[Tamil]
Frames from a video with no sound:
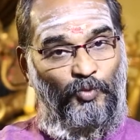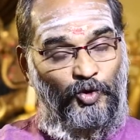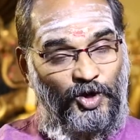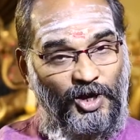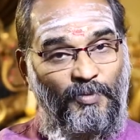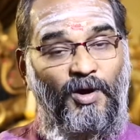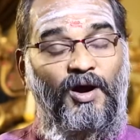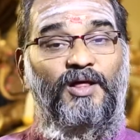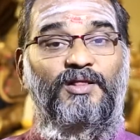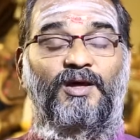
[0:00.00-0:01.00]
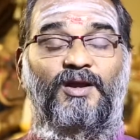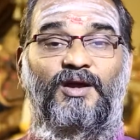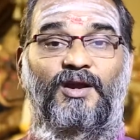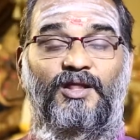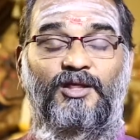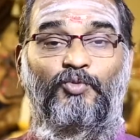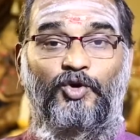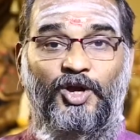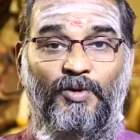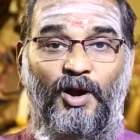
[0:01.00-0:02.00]
முக்கியமான தருணங்கள் அதாவது
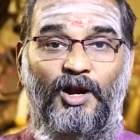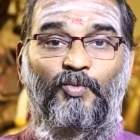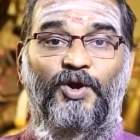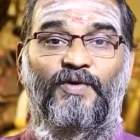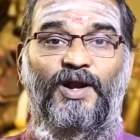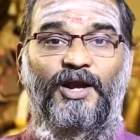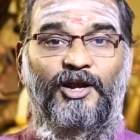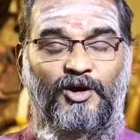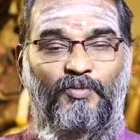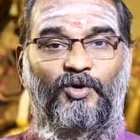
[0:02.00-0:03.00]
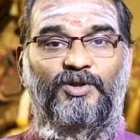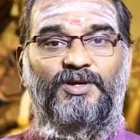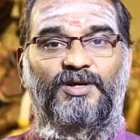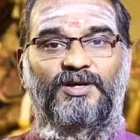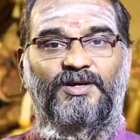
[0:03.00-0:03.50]
முக்கியமான முடிவுகளை எடுக்கும் பொழுது